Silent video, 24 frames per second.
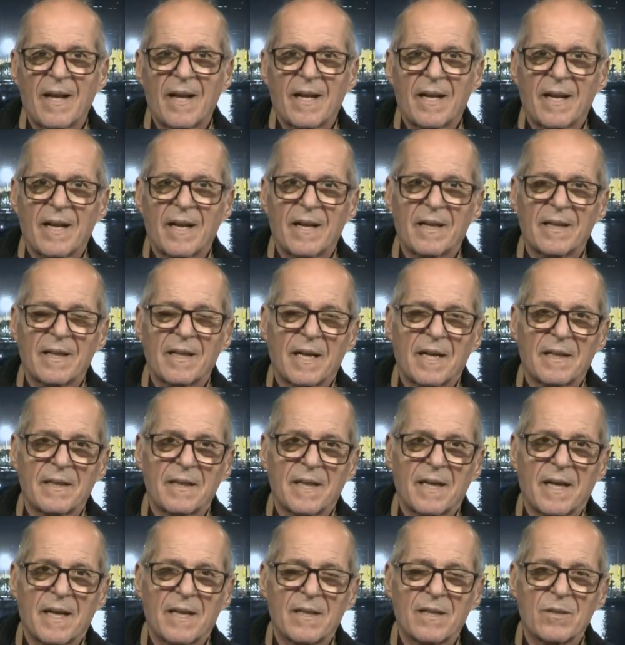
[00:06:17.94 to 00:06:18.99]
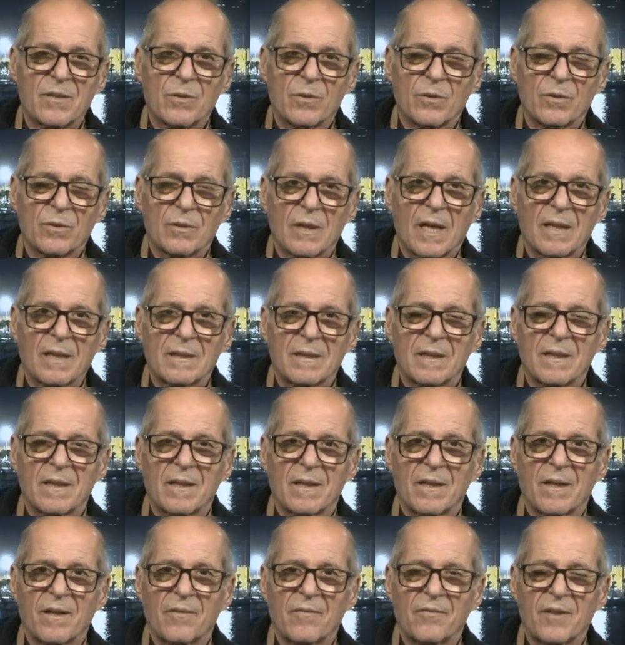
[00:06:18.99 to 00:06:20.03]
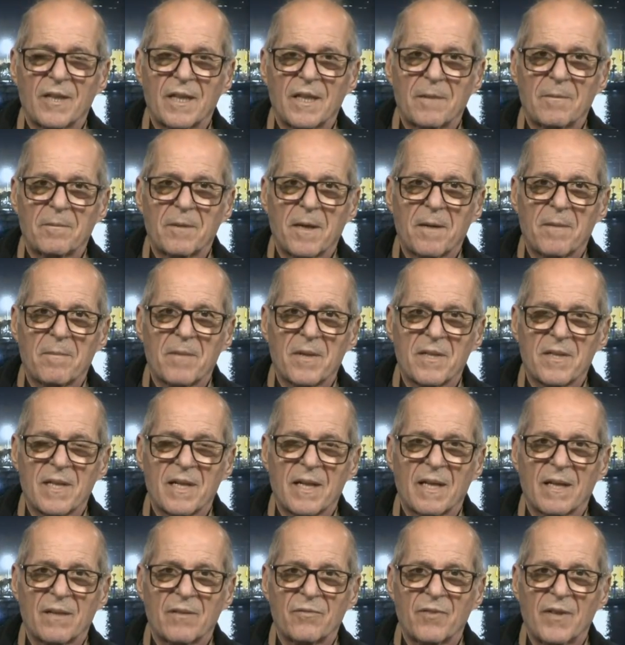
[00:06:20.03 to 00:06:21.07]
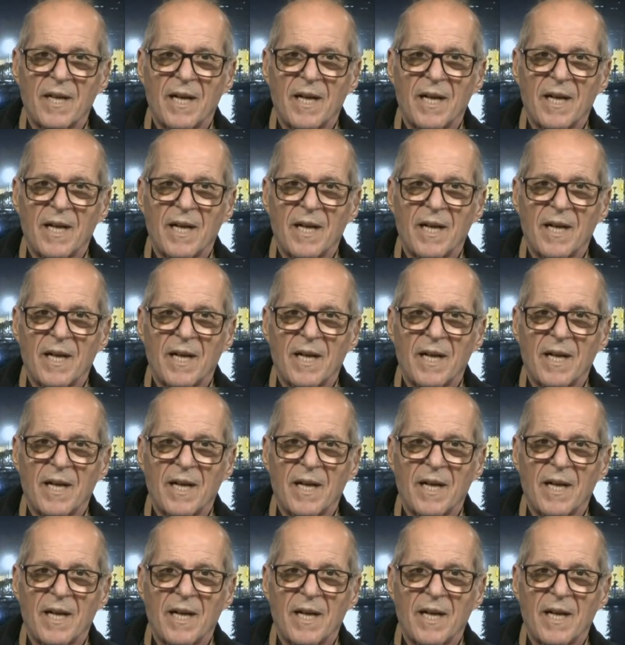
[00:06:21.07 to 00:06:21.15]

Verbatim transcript: لأن السلطات في ليبيا ما زالت في